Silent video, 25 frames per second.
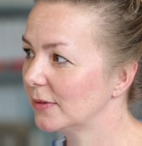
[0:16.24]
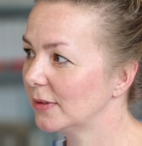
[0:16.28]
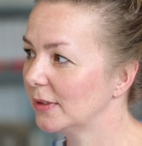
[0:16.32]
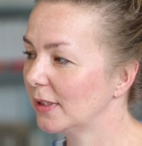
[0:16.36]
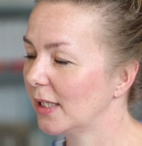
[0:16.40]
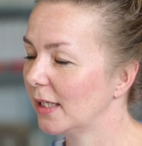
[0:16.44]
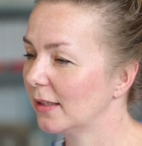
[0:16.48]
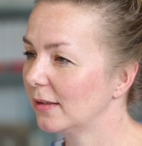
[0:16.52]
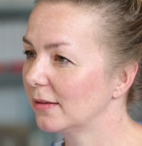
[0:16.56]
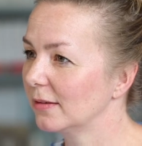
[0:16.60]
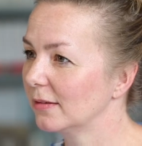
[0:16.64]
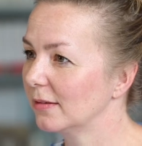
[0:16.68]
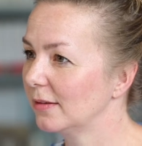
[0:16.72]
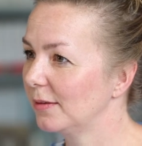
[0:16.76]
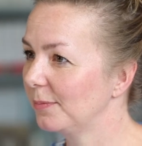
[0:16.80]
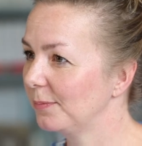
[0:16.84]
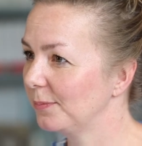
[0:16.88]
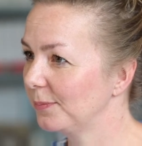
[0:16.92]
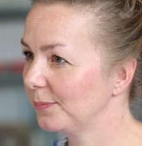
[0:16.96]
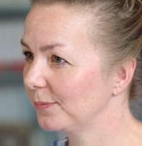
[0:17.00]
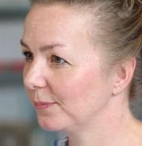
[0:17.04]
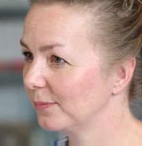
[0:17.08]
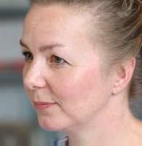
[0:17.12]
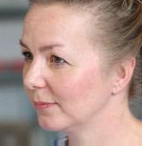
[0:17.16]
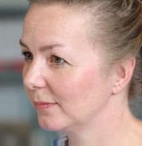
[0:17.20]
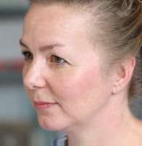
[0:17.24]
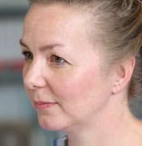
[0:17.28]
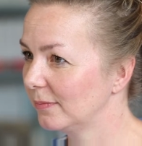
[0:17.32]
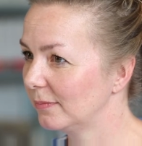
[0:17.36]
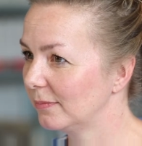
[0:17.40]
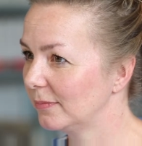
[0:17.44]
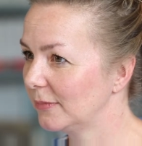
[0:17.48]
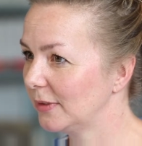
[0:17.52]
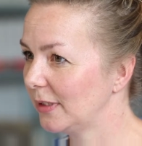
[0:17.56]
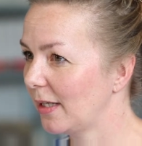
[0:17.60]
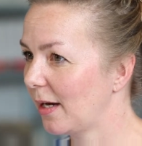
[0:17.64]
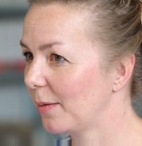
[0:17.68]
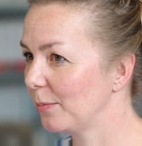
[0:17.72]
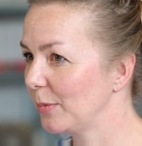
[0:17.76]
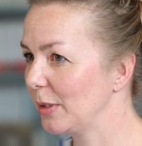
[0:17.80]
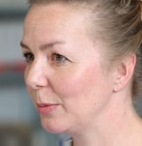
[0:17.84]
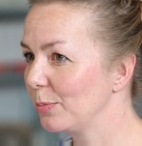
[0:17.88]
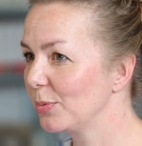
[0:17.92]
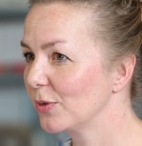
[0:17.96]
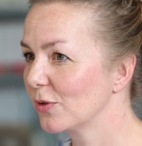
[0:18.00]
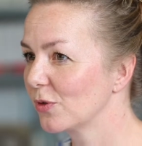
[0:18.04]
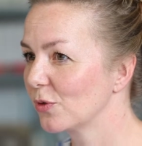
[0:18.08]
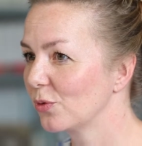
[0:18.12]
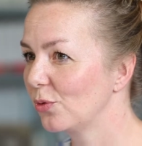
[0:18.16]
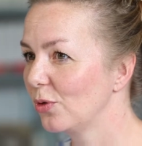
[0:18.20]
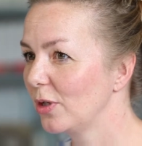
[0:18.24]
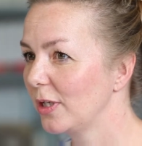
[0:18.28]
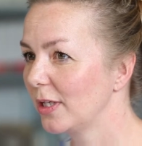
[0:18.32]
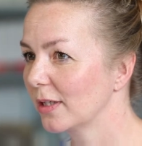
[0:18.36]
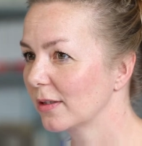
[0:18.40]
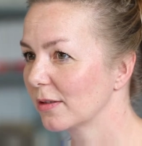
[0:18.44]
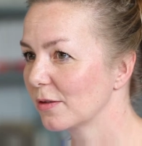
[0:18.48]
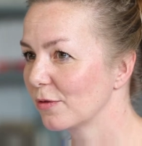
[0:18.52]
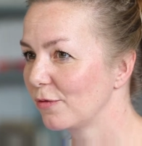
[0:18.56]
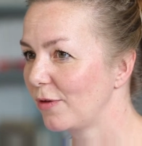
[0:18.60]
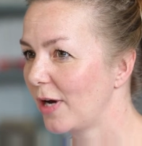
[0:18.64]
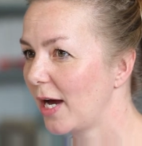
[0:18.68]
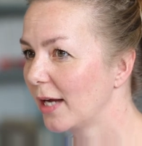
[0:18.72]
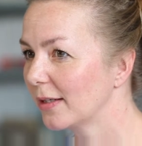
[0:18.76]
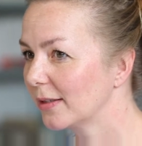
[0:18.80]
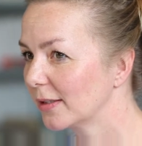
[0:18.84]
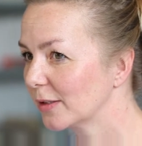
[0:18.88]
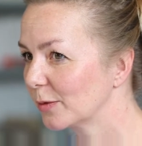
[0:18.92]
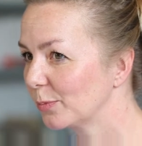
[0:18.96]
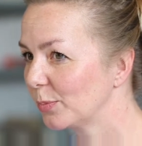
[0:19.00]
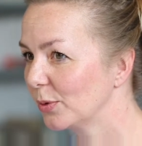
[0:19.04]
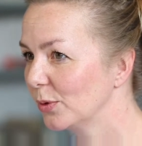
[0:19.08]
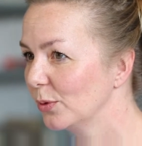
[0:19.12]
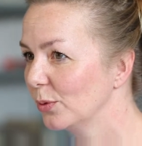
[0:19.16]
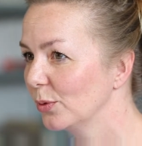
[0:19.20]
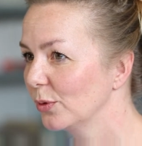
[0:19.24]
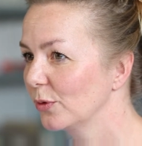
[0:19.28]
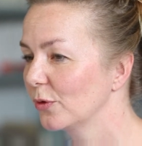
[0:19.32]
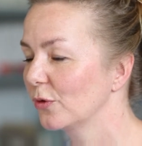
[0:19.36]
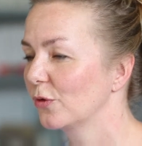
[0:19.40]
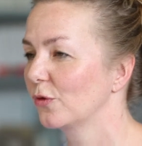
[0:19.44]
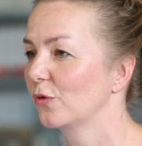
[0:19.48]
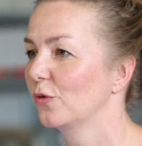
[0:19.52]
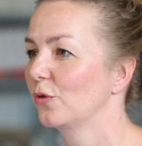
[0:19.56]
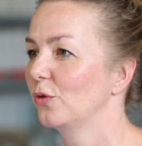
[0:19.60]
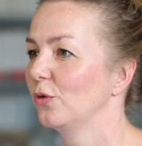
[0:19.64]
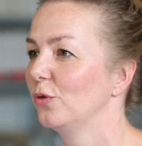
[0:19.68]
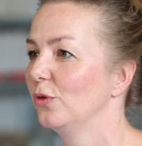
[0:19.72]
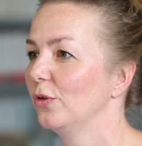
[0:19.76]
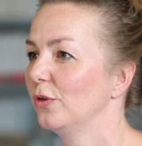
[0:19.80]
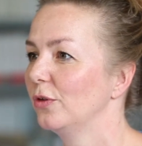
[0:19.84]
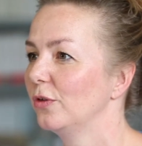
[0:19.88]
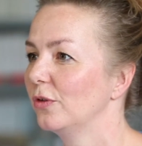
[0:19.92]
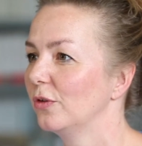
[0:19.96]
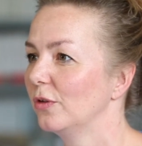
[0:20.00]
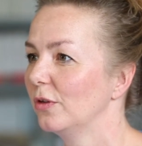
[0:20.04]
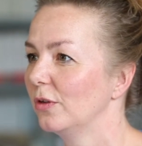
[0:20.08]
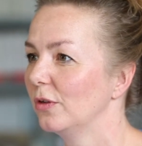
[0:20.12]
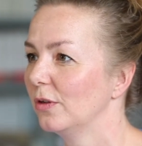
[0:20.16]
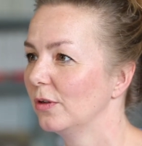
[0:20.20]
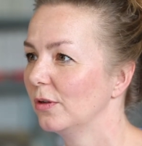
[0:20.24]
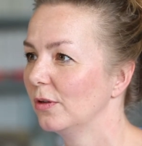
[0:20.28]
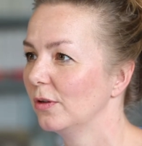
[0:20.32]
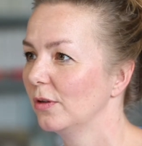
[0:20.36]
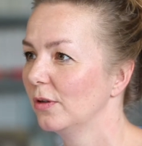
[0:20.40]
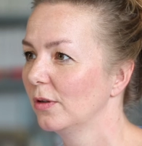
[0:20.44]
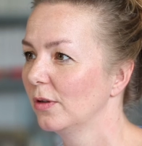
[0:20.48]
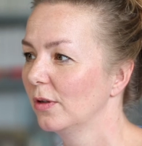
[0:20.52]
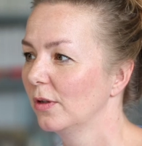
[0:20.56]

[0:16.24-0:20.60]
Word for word: Sie hat ähm, die Armeepistole ihres Vaters benutzt und äh,